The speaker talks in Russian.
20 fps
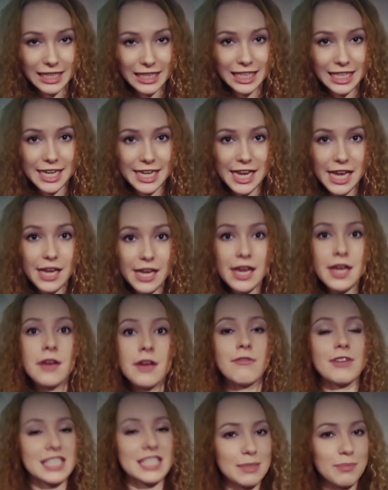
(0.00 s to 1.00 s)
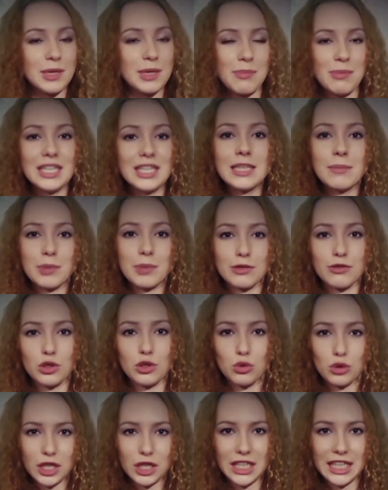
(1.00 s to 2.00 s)
галерее, вас непременно
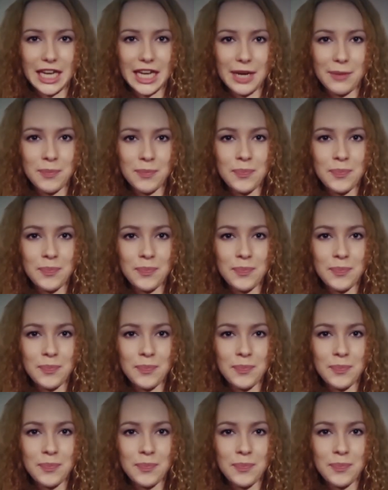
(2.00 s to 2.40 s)
подведут к ней.